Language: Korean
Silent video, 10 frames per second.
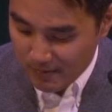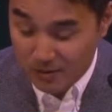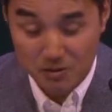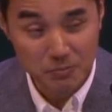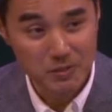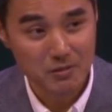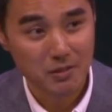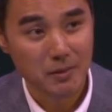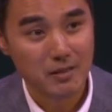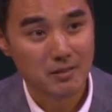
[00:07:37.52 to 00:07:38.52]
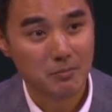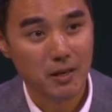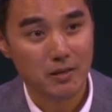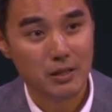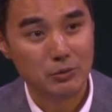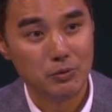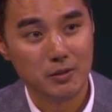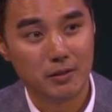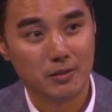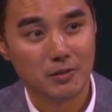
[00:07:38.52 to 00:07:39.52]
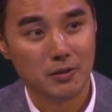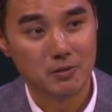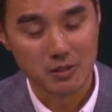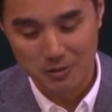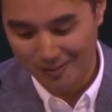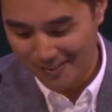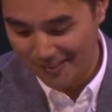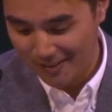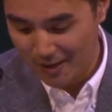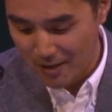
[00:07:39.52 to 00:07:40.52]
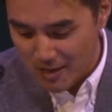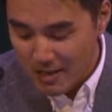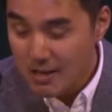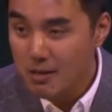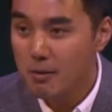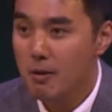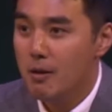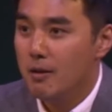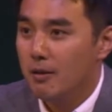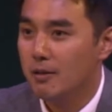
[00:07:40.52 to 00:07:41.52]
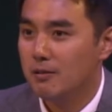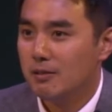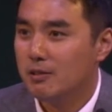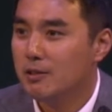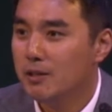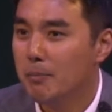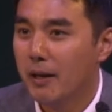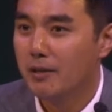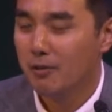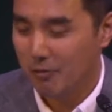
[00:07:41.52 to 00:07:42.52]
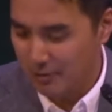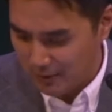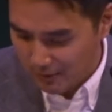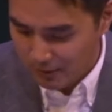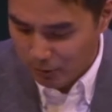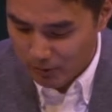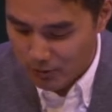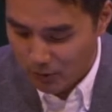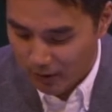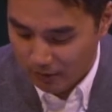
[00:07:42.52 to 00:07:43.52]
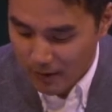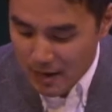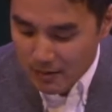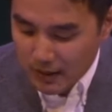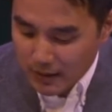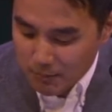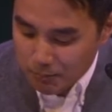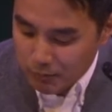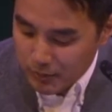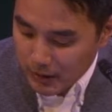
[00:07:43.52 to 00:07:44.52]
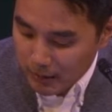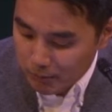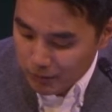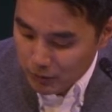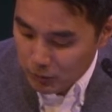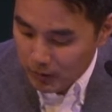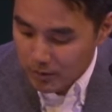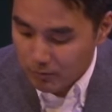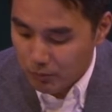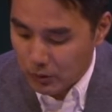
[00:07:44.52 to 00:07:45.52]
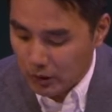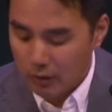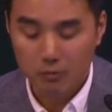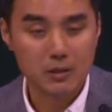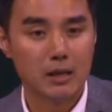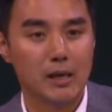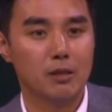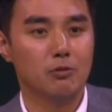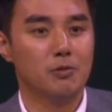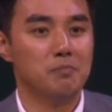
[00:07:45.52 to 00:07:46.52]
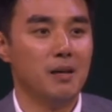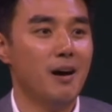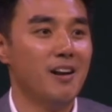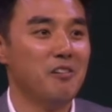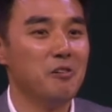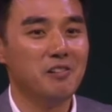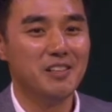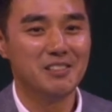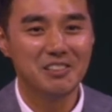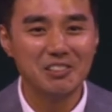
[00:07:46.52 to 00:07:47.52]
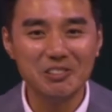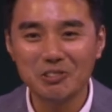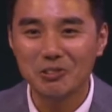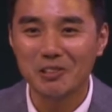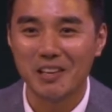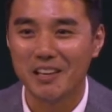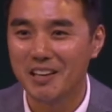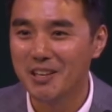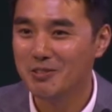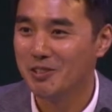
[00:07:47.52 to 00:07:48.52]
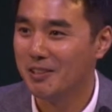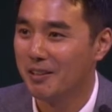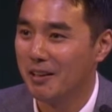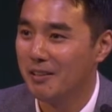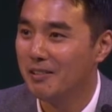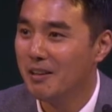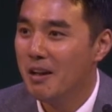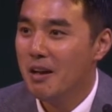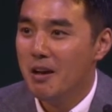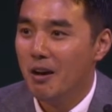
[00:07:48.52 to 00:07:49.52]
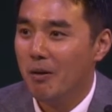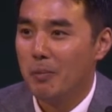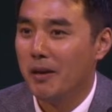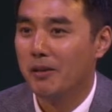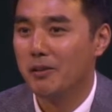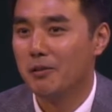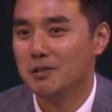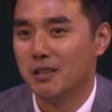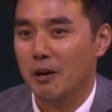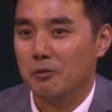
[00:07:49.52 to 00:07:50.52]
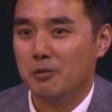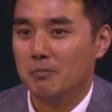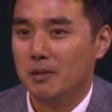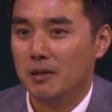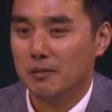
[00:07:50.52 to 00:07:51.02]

그래서 17절 말씀에 예수님께서 지적할 때이 이, 그들이 말했던 것에서 그들을 인용하는 거예요. 나는 부자라 풍족해서 부족한 것이 하나도 없다라고 그래서 스스로 얘기할 수 있다라는 어, 배경이 거기서 나오는 겁니다.